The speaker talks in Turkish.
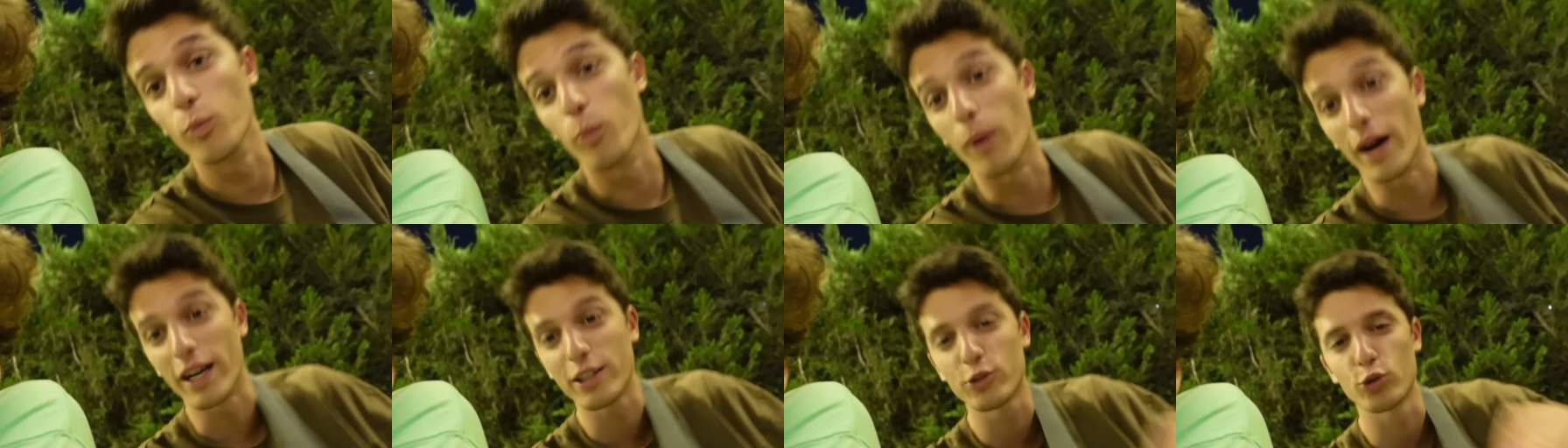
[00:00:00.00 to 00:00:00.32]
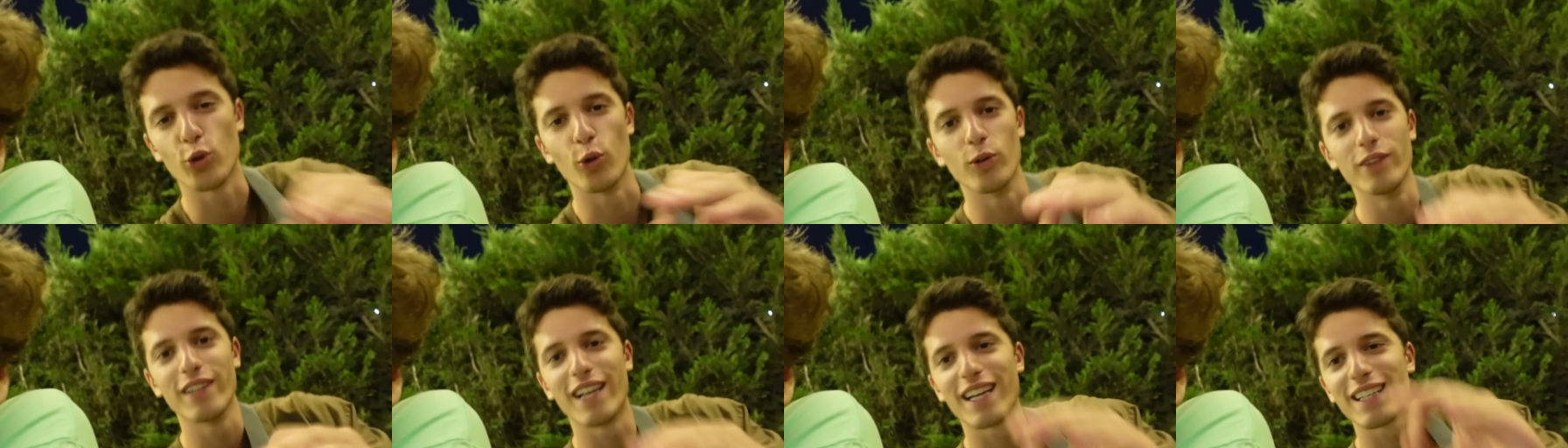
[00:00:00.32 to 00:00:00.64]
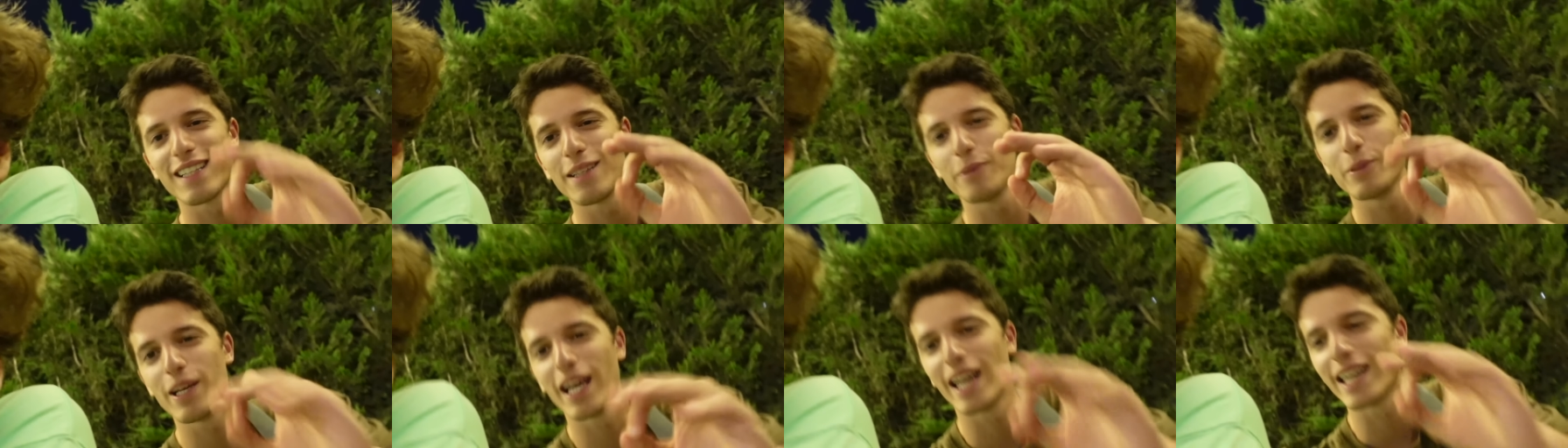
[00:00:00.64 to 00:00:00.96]
Bak
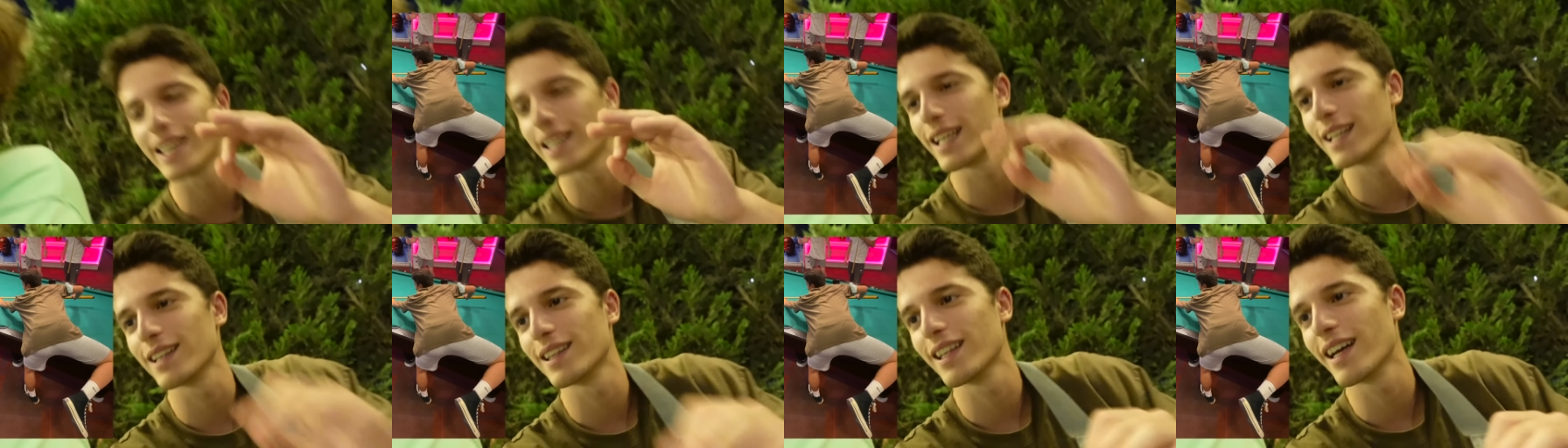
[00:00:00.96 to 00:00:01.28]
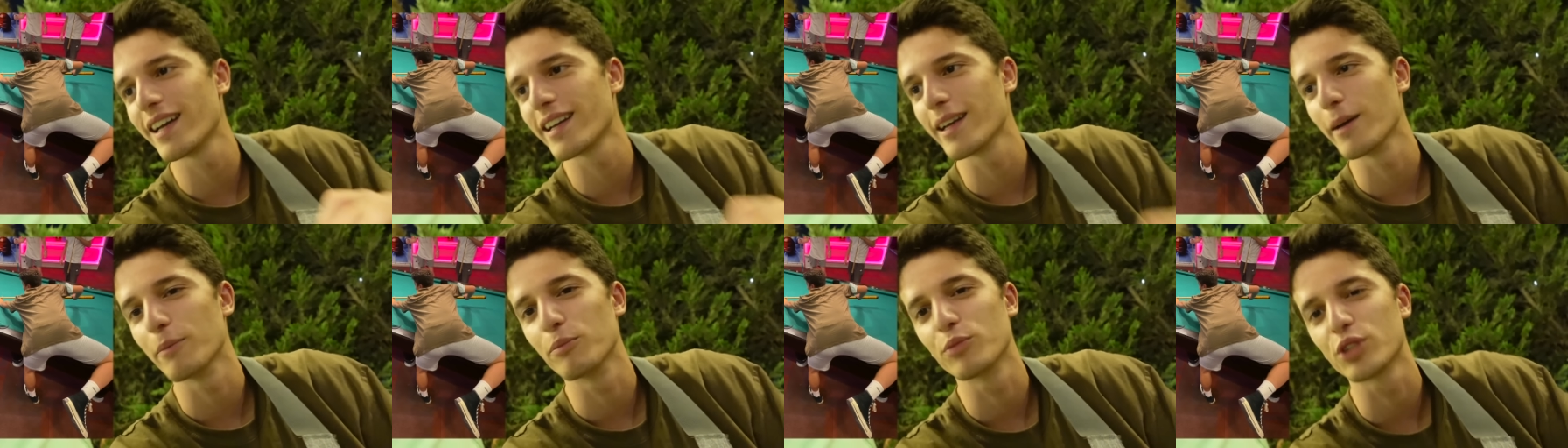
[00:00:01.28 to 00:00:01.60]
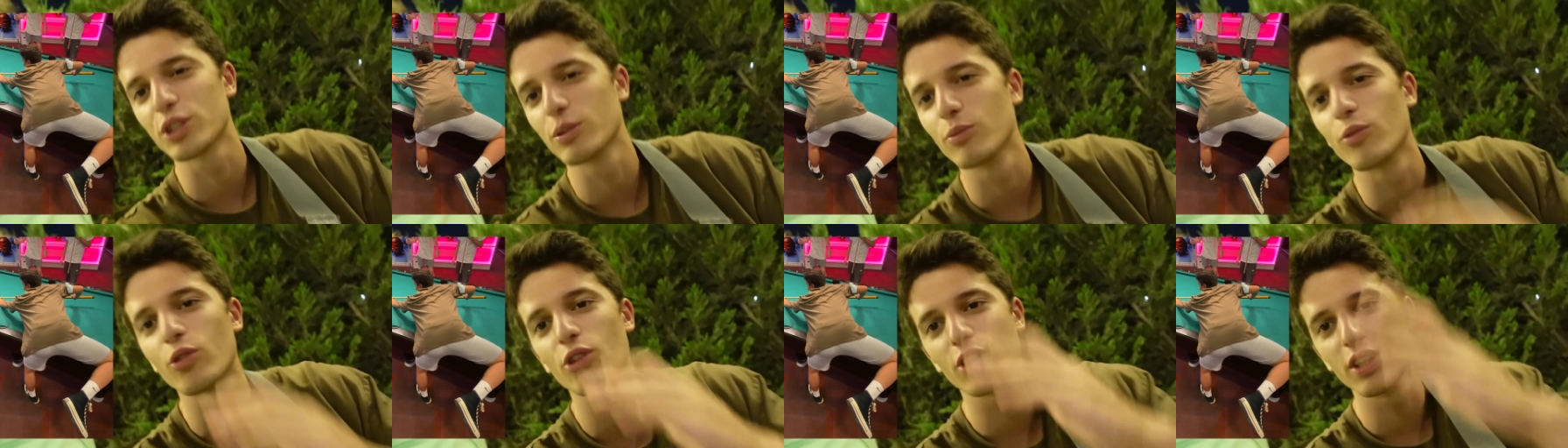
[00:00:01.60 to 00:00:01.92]
sonlarda bir hareketler
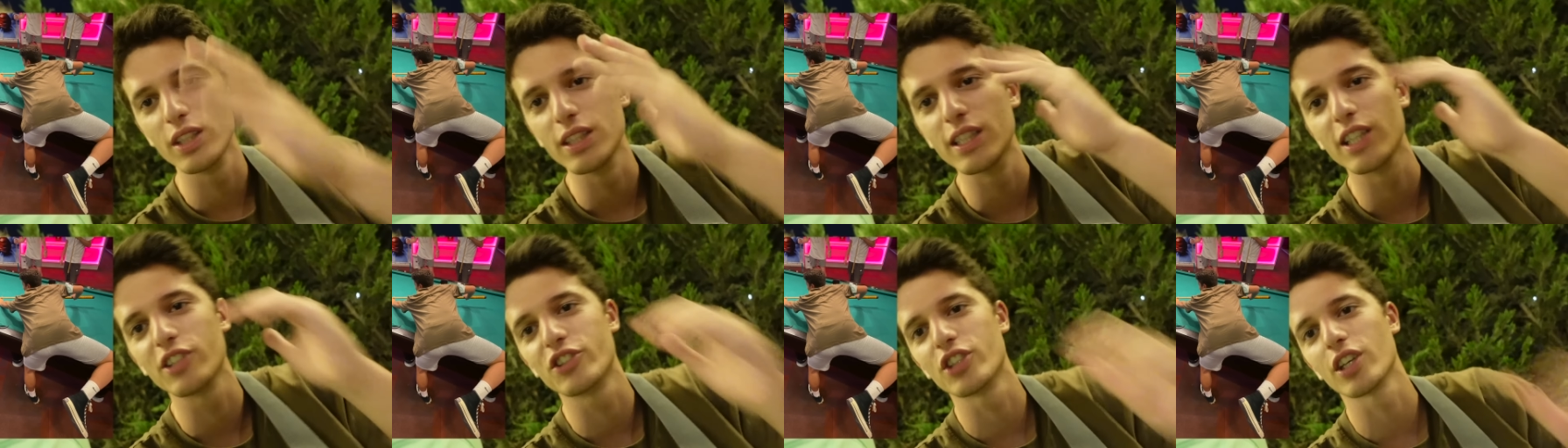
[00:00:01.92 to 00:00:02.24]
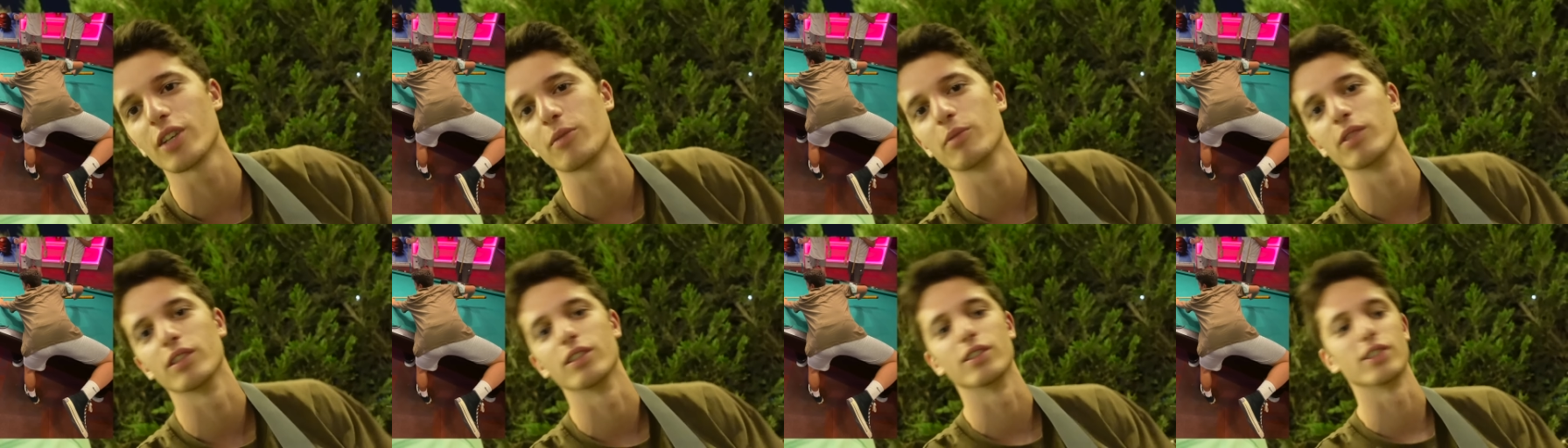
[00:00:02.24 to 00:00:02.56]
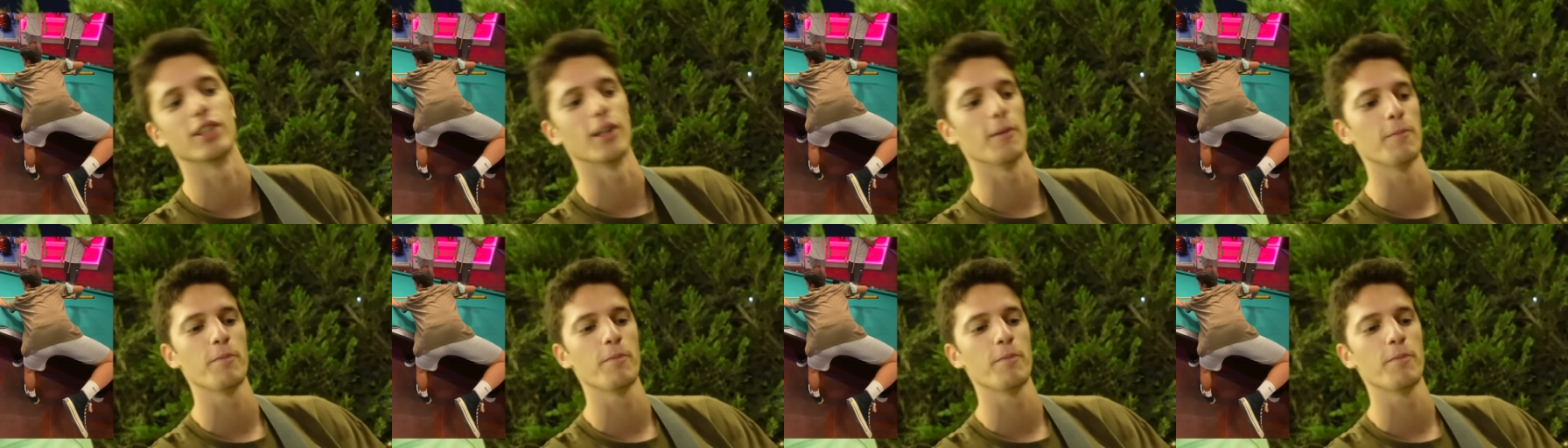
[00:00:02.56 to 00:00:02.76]
yapmışım orayı yine çekmedin sen.